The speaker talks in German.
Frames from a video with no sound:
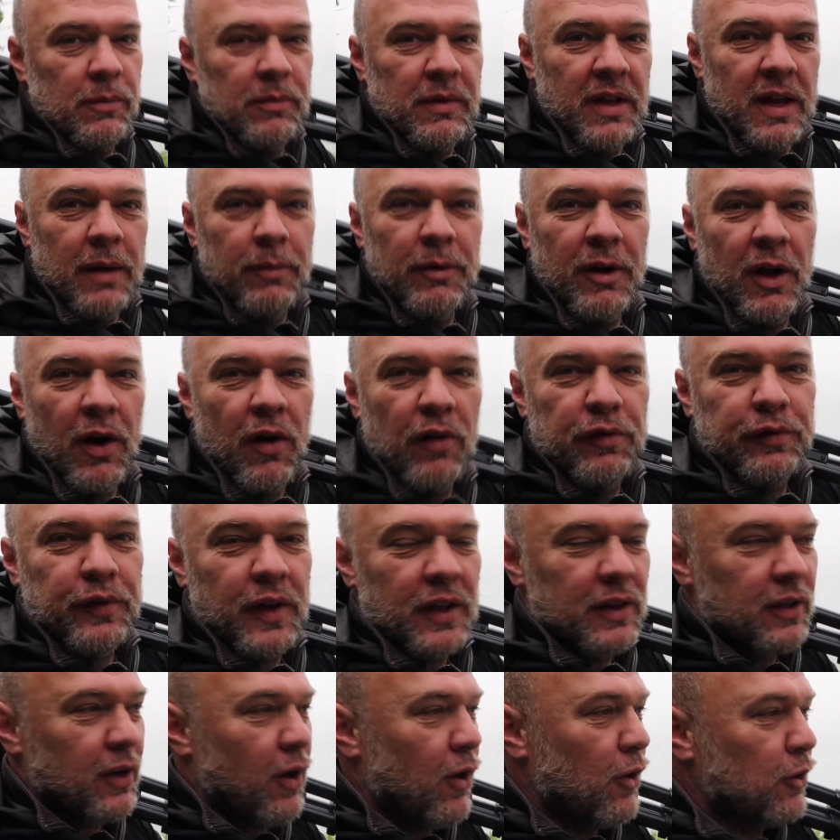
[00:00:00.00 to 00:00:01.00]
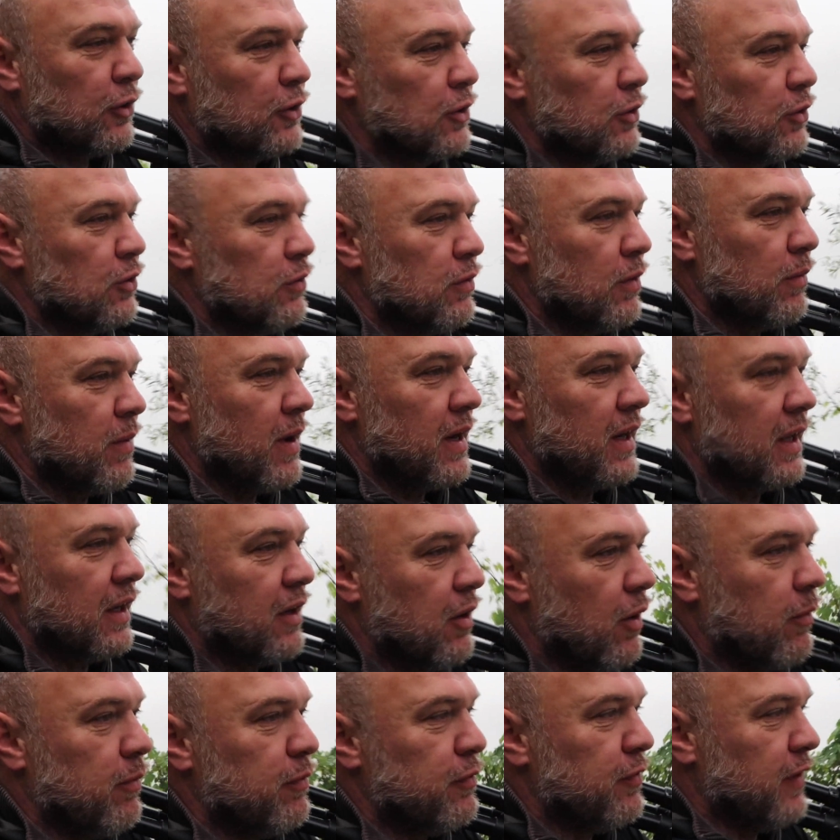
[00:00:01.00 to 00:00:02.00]
dem Nebel aufgetaucht und über meinen
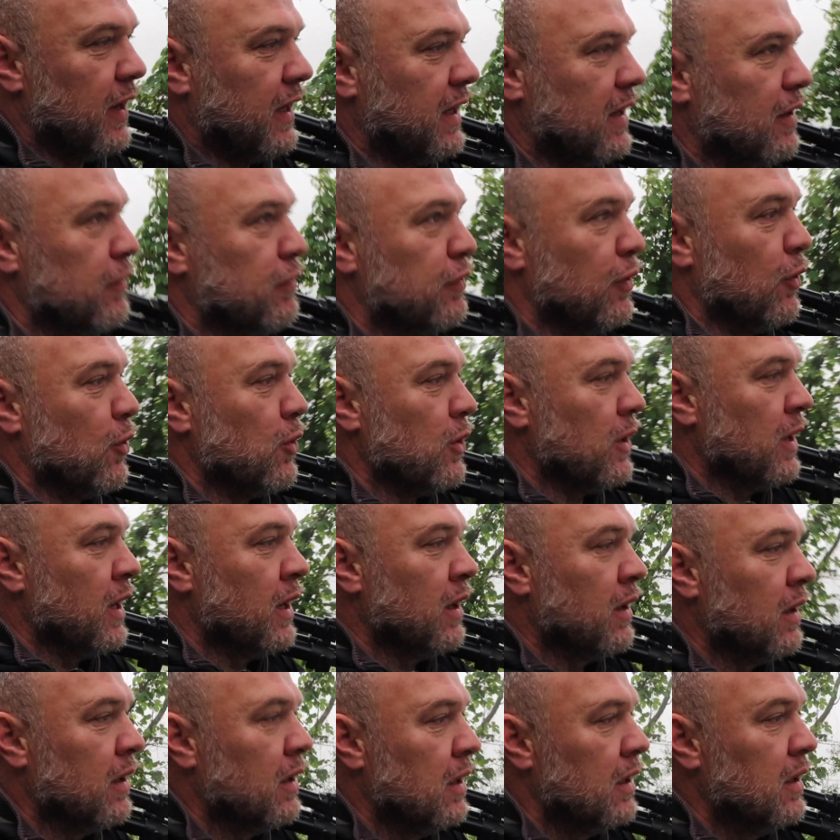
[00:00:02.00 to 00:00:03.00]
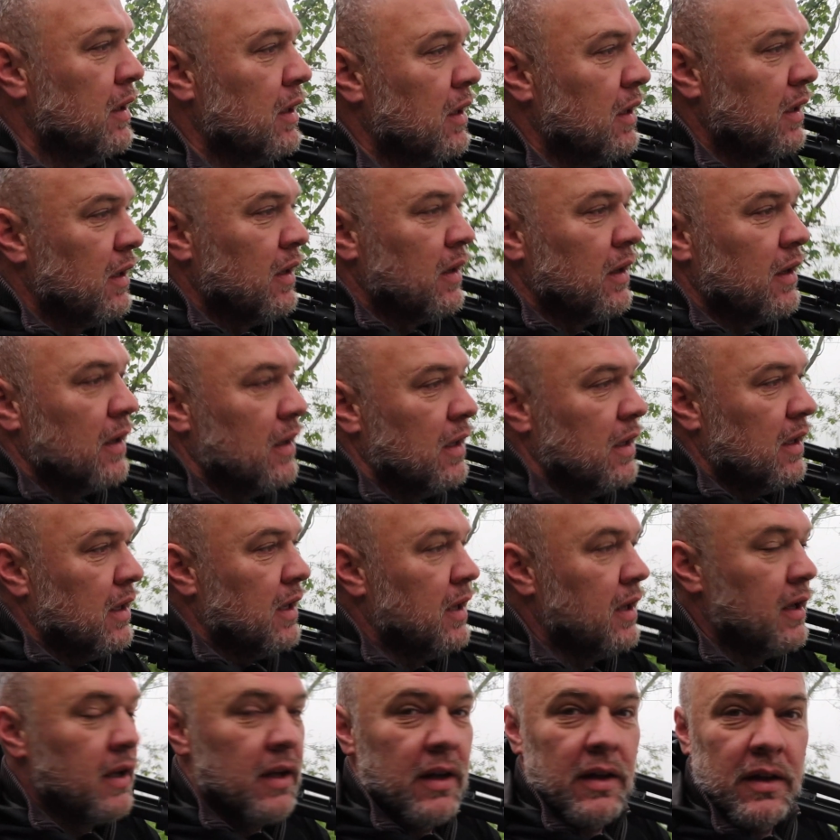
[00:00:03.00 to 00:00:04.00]
Kopf weggeflogen.
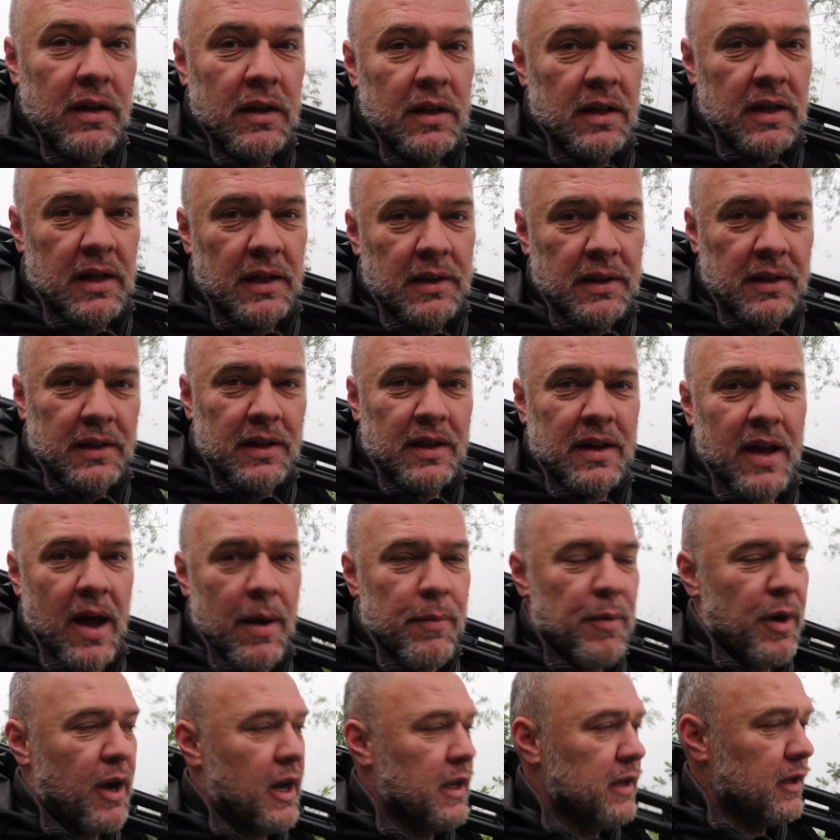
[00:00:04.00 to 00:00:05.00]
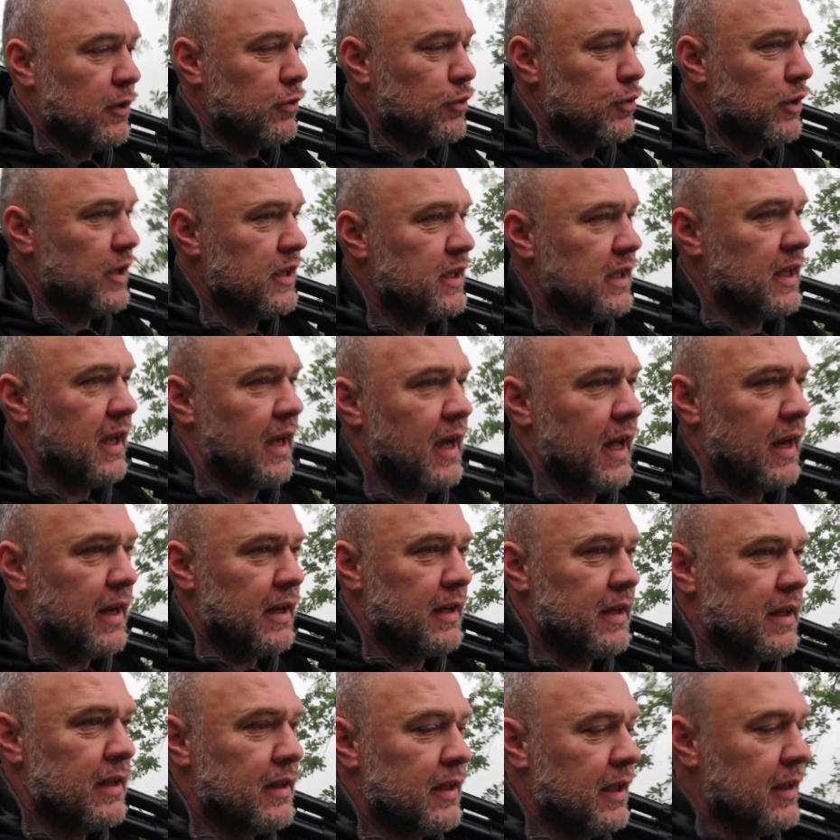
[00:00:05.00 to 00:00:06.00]
Ich hatte die Kamera natürlich
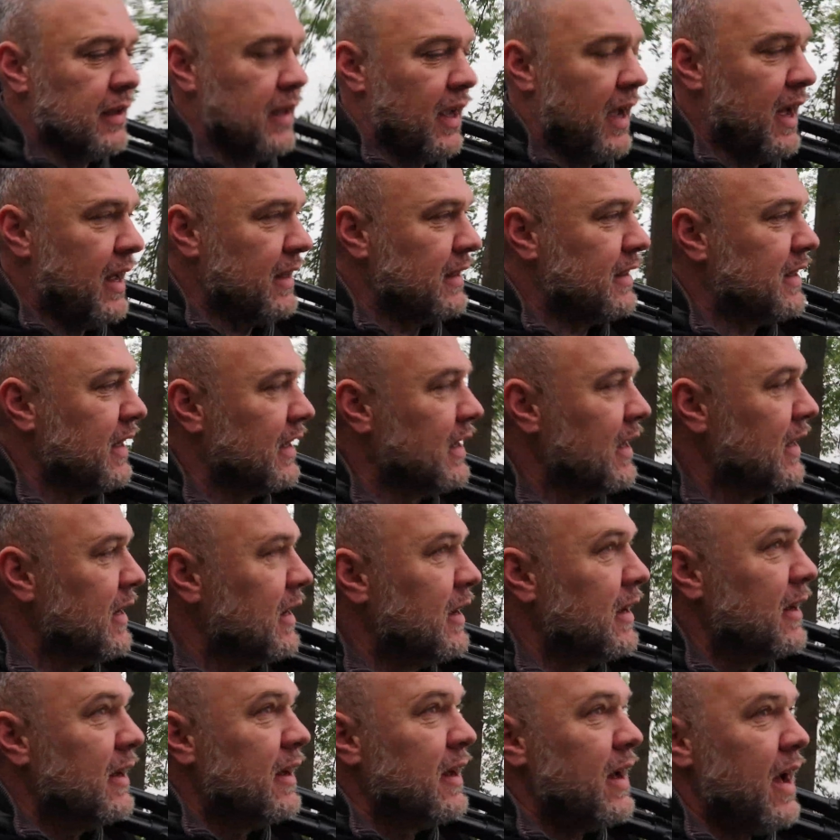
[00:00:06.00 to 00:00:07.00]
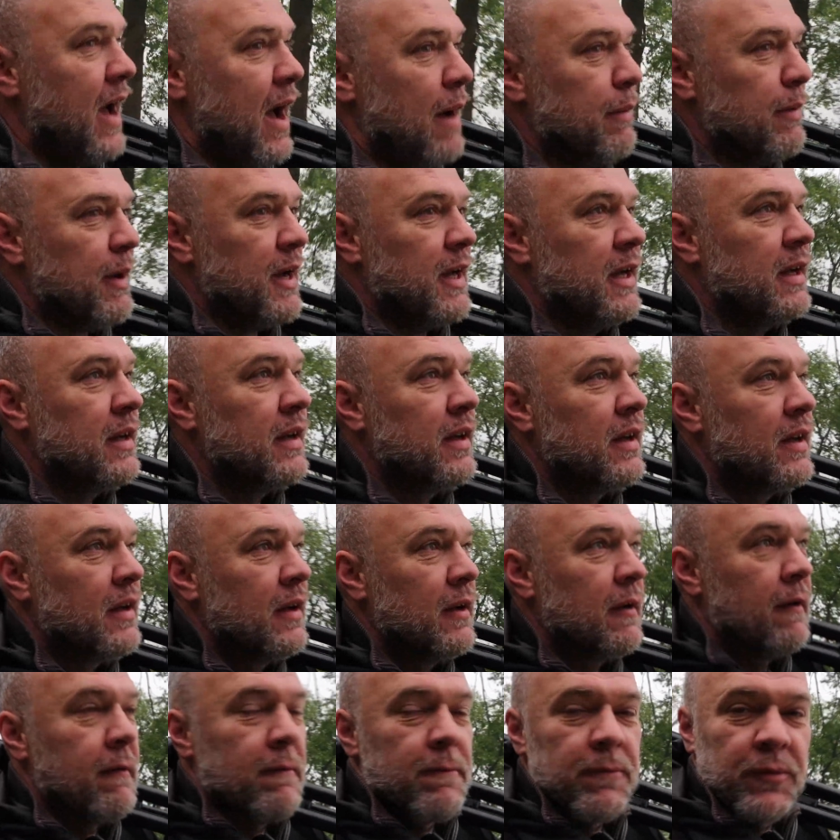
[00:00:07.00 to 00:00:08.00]
gerade nicht in der Hand. Aber
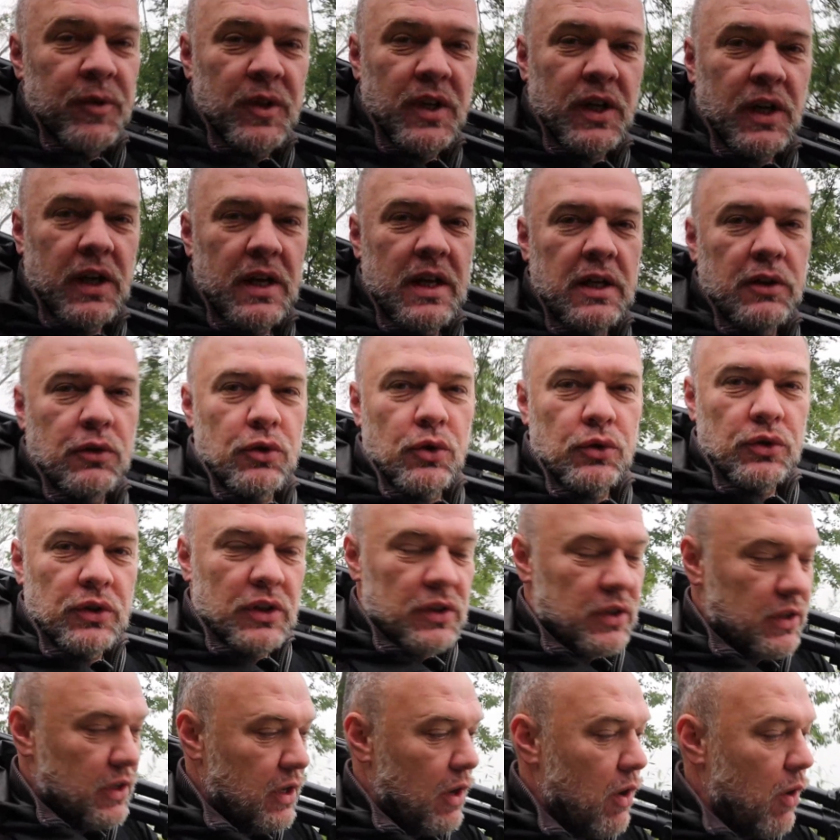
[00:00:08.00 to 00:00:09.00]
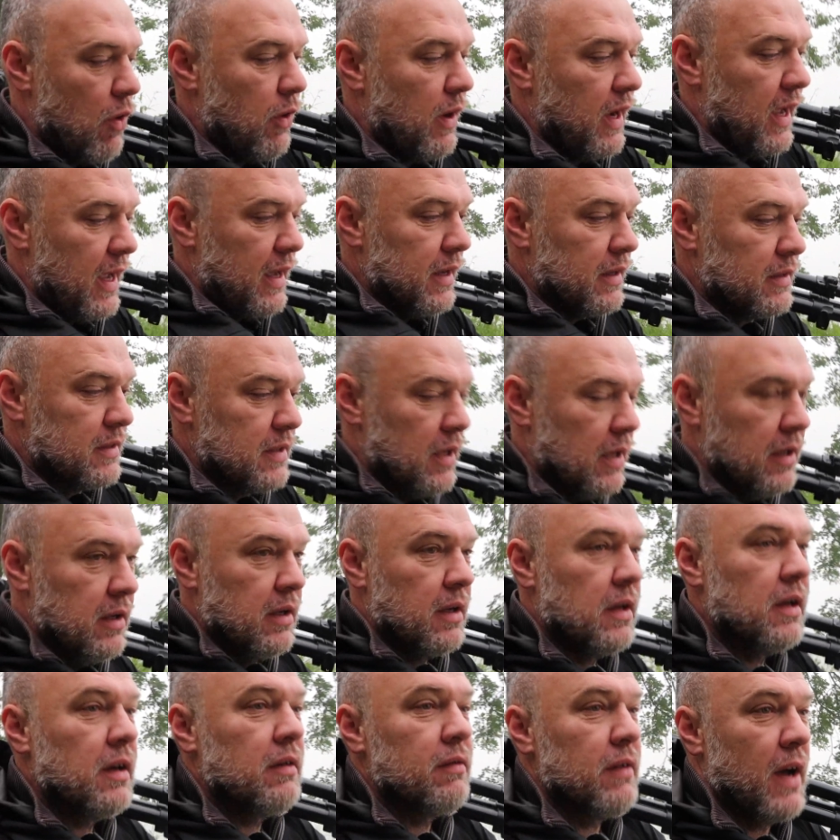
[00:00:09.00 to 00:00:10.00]
die Richtung des Graureihers
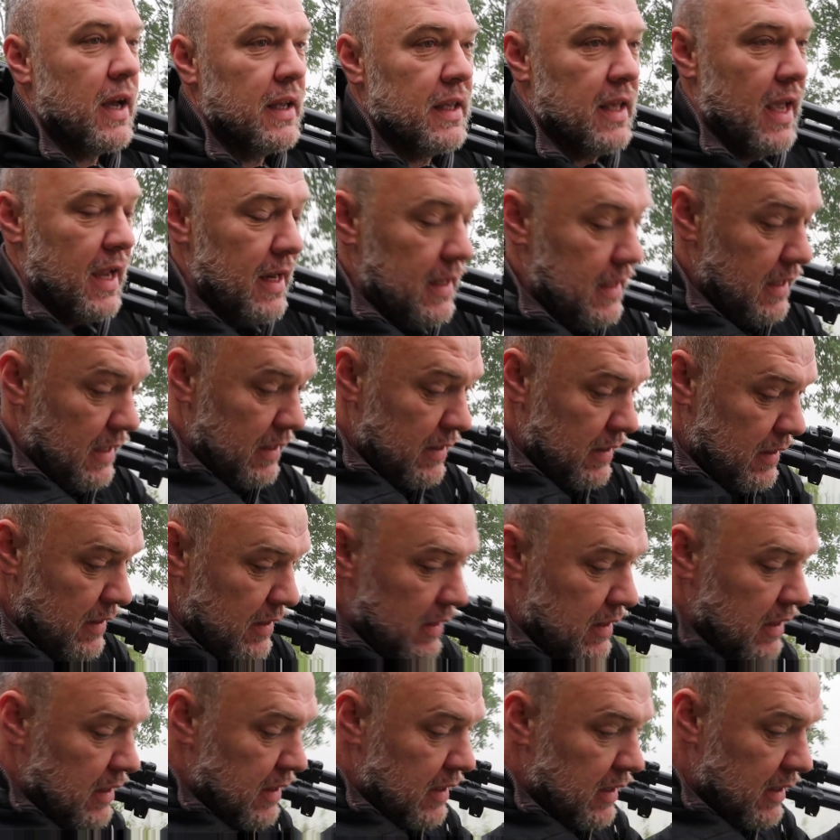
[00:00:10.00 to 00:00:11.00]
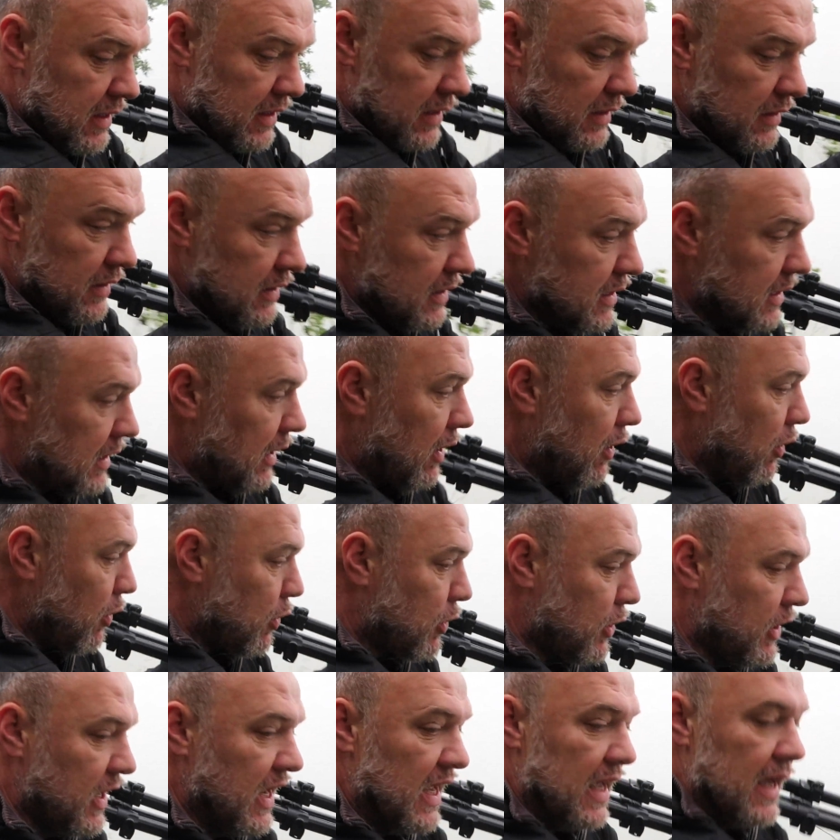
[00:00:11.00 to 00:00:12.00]
war jene, in die ich
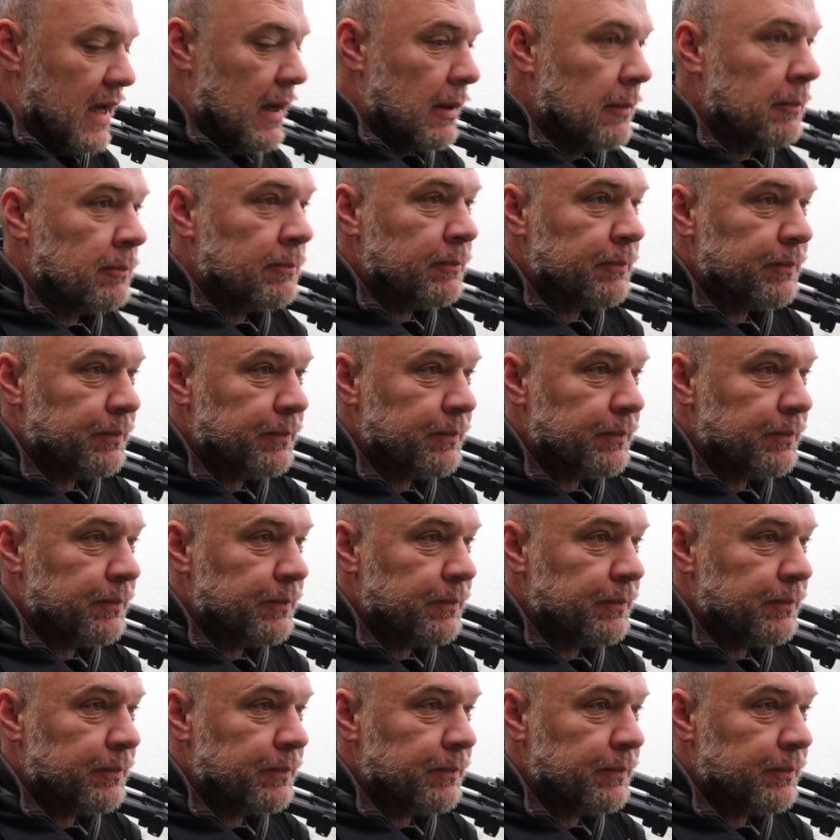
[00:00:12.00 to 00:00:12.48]
auch gehe.